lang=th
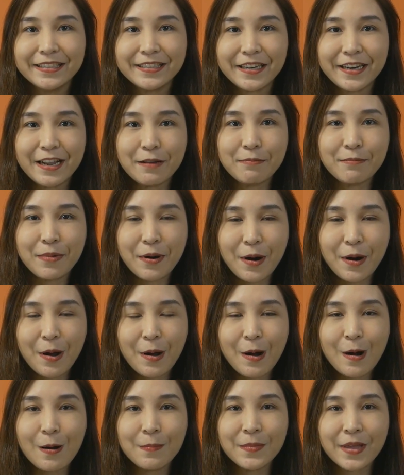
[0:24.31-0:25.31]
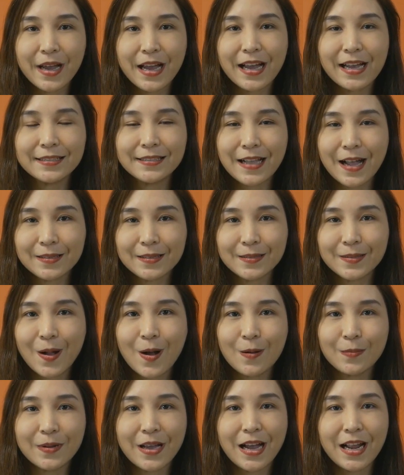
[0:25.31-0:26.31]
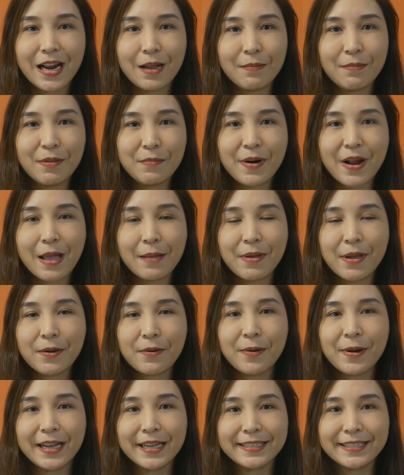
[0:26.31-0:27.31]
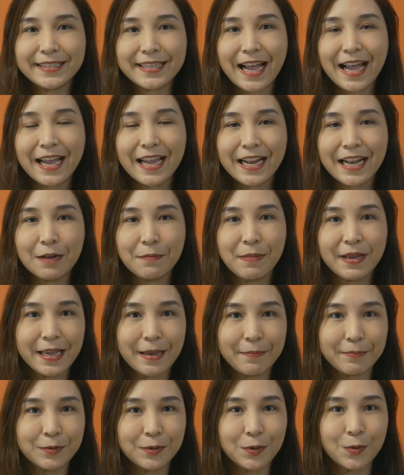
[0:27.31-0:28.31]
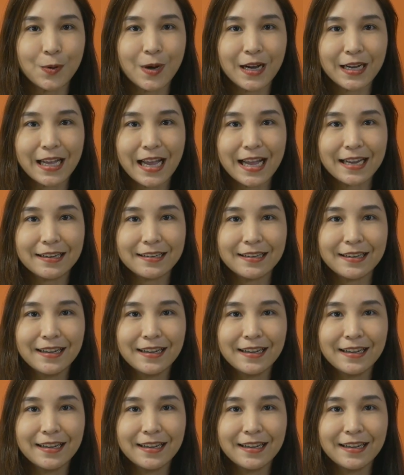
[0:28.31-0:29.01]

เตรียมพร้อมนะคะซักซ้อมการอภิปรายไม่ไว้วางใจนะคะไปเก็บตัวกัน